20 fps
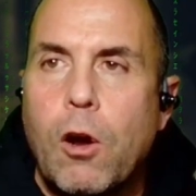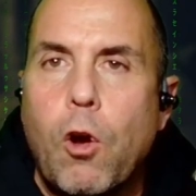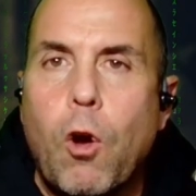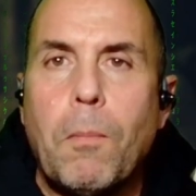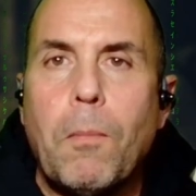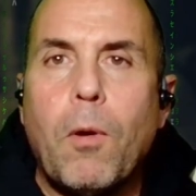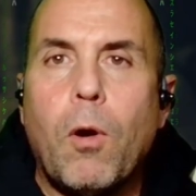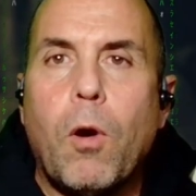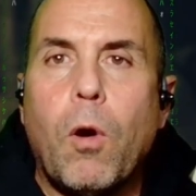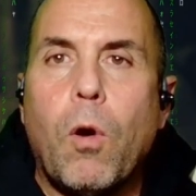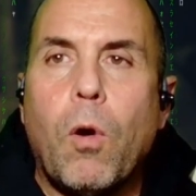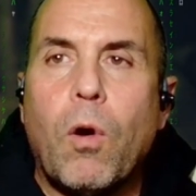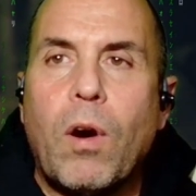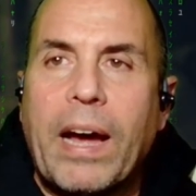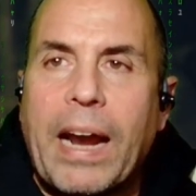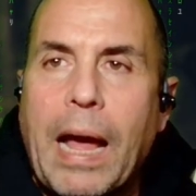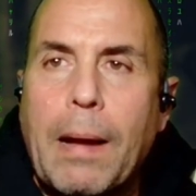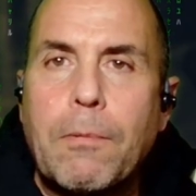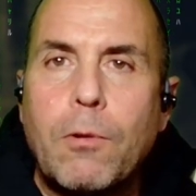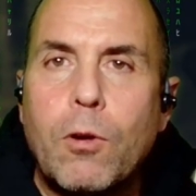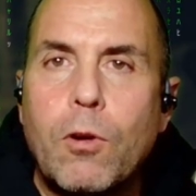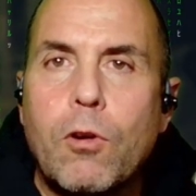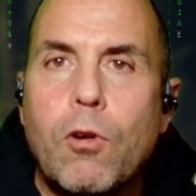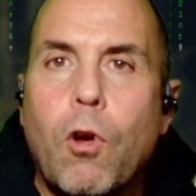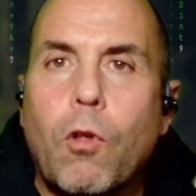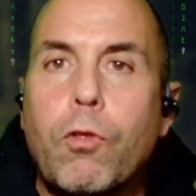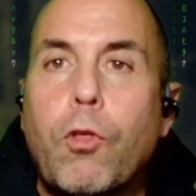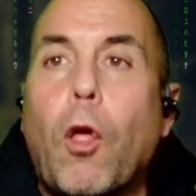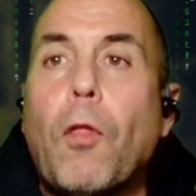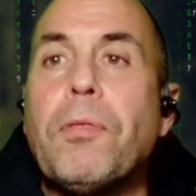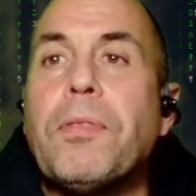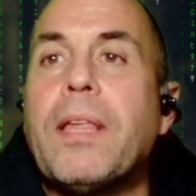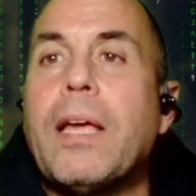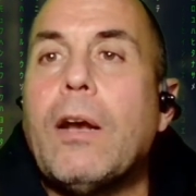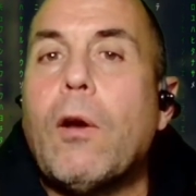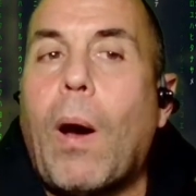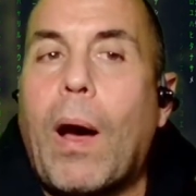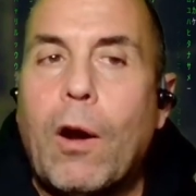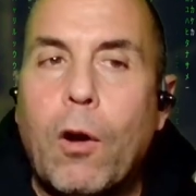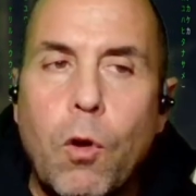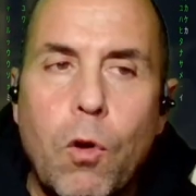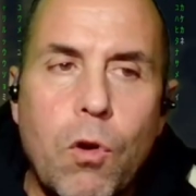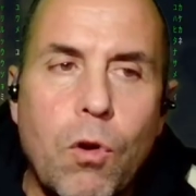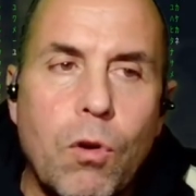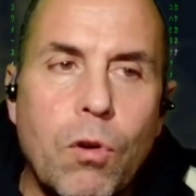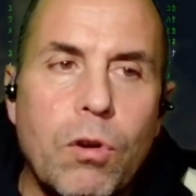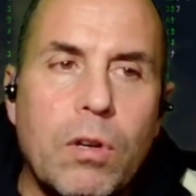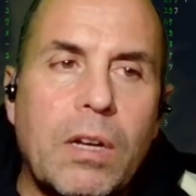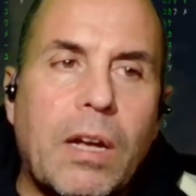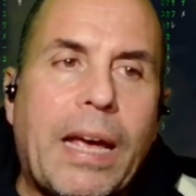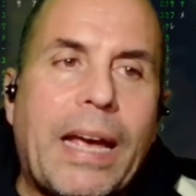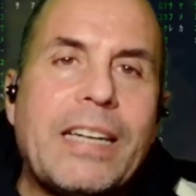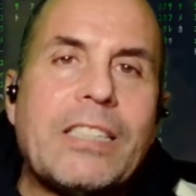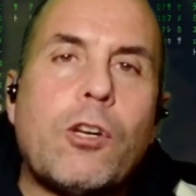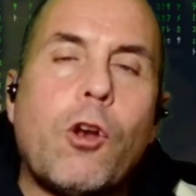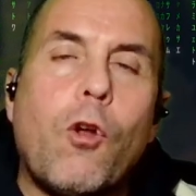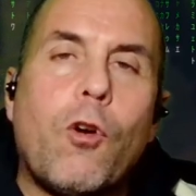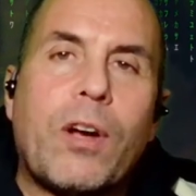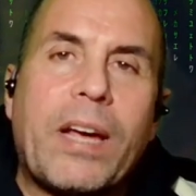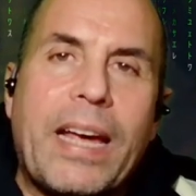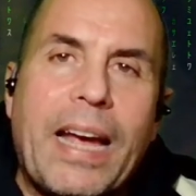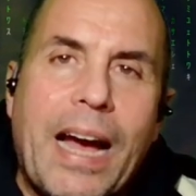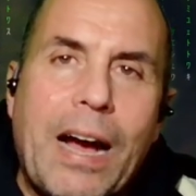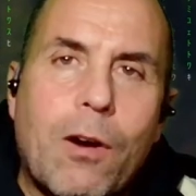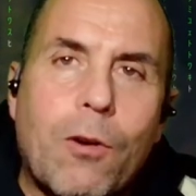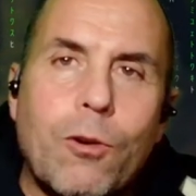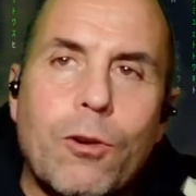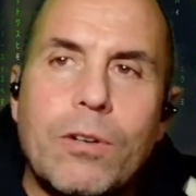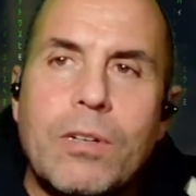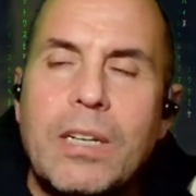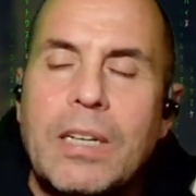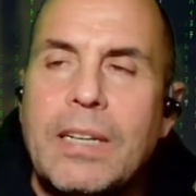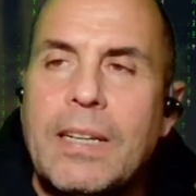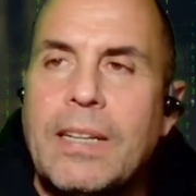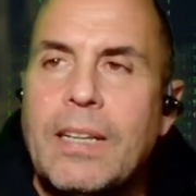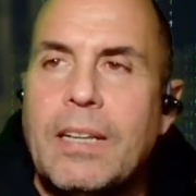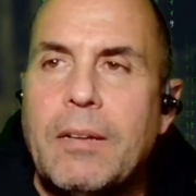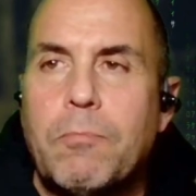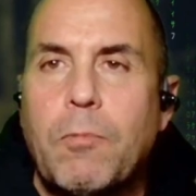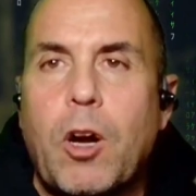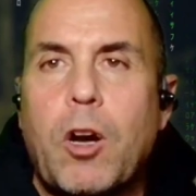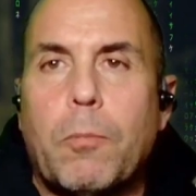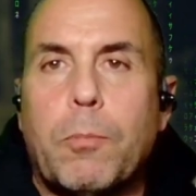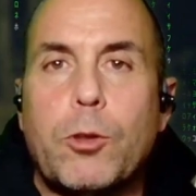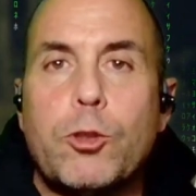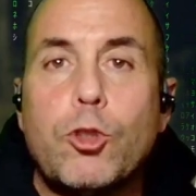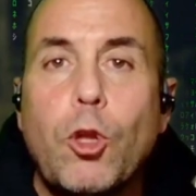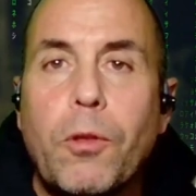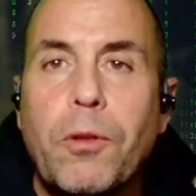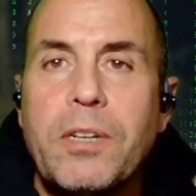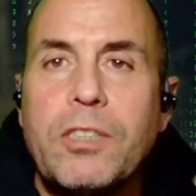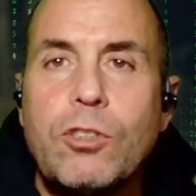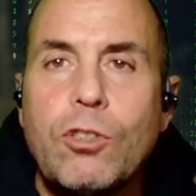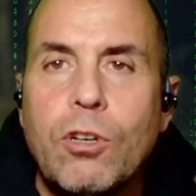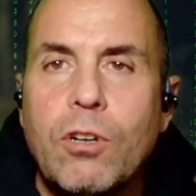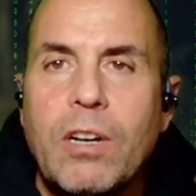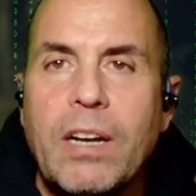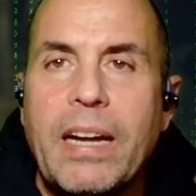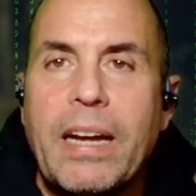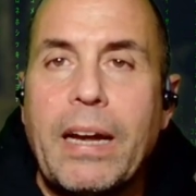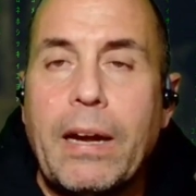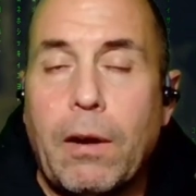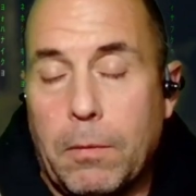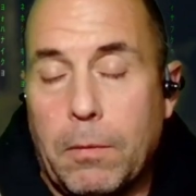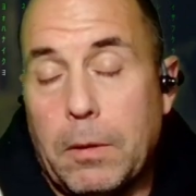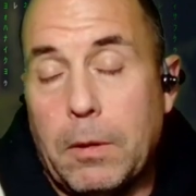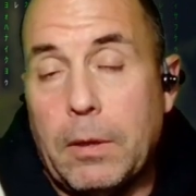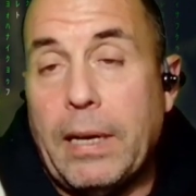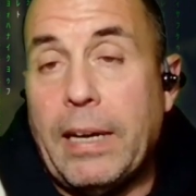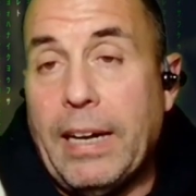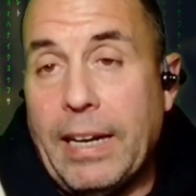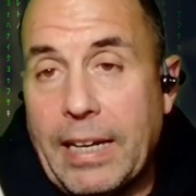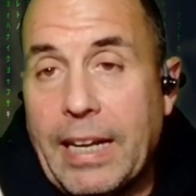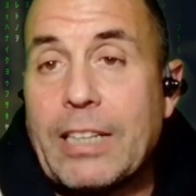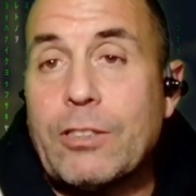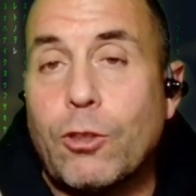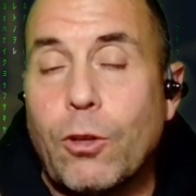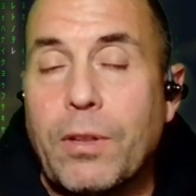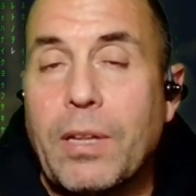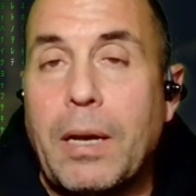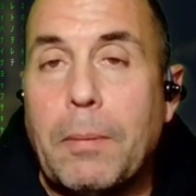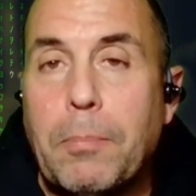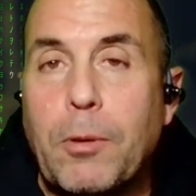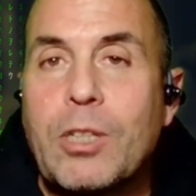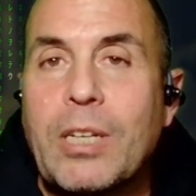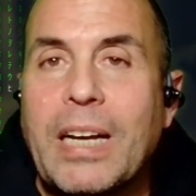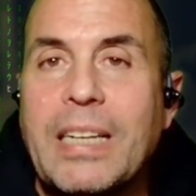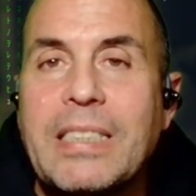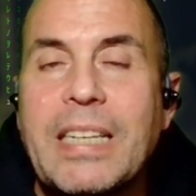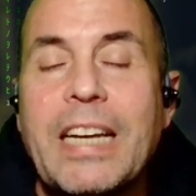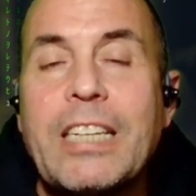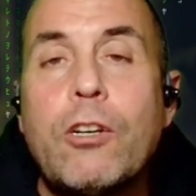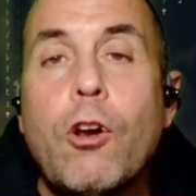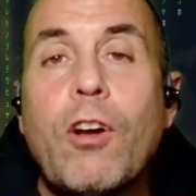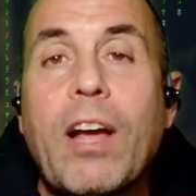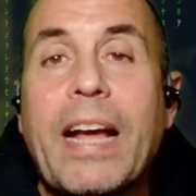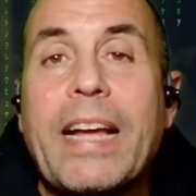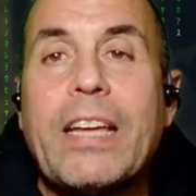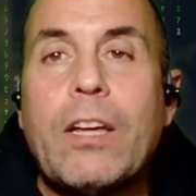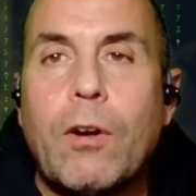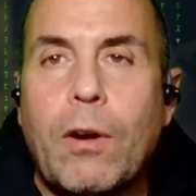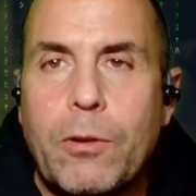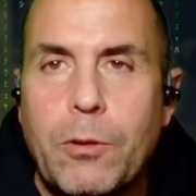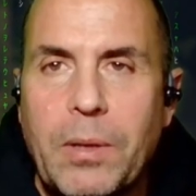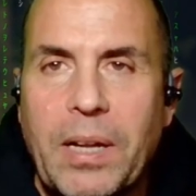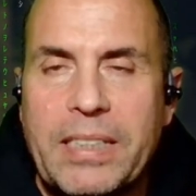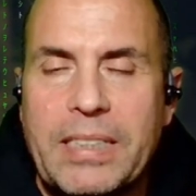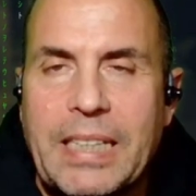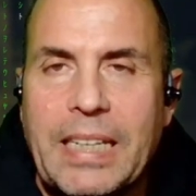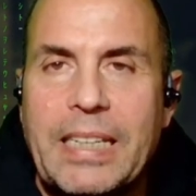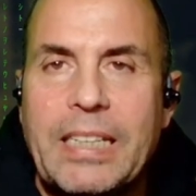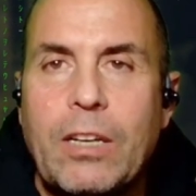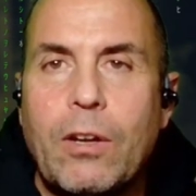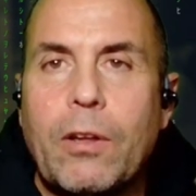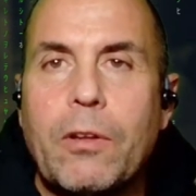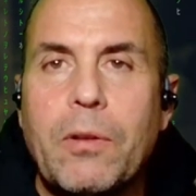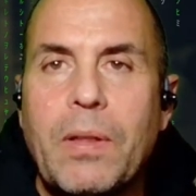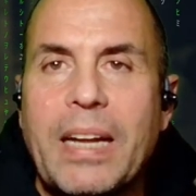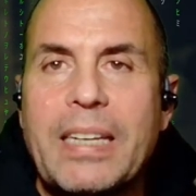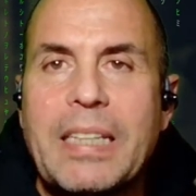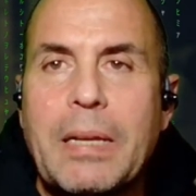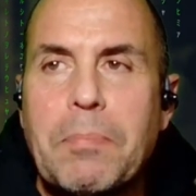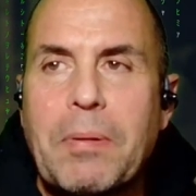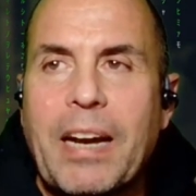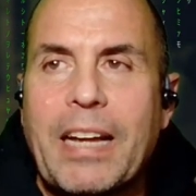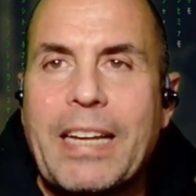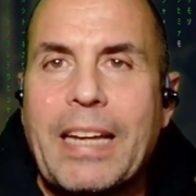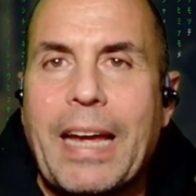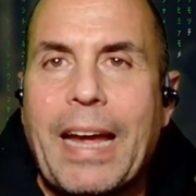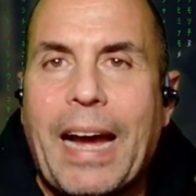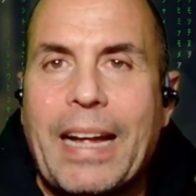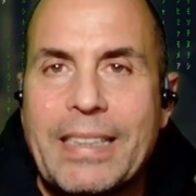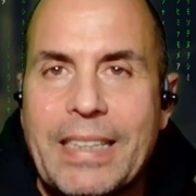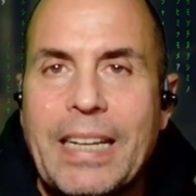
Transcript: Cómo grabo, dónde lo alojo, qué es lo que hago. Bueno, pues todo eso, en el caso del podcast, es lo que quiero ayudarte. Quiero ayudarte para que a